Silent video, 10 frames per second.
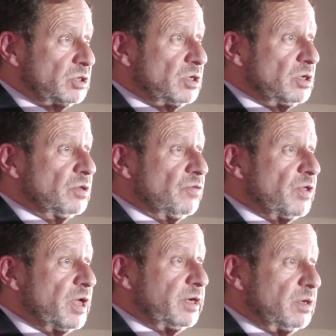plusieurs
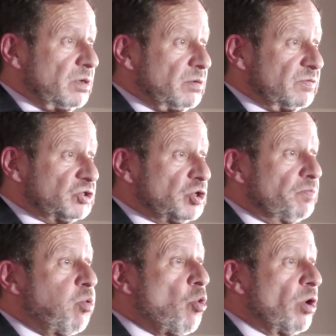facteurs
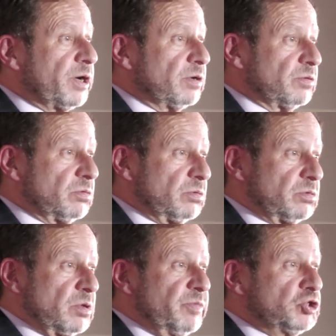
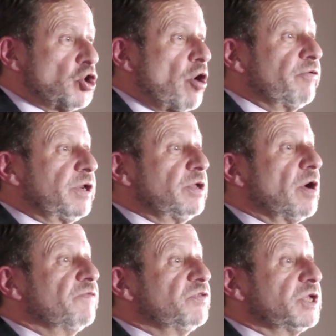qui
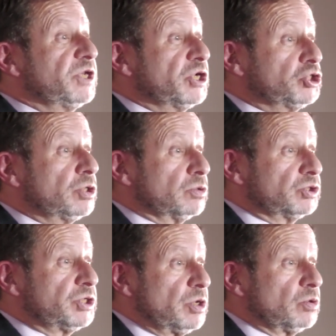euh,
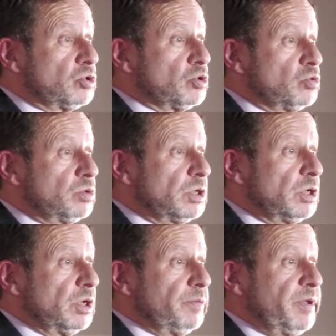représentent les
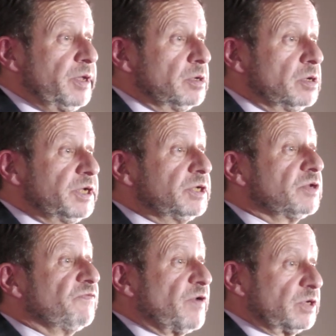euh, fuites de
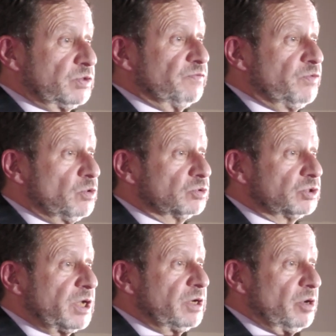fossiles carbone.
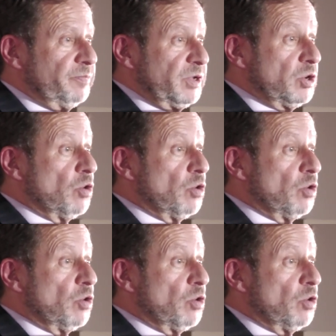Alors, permettez-moi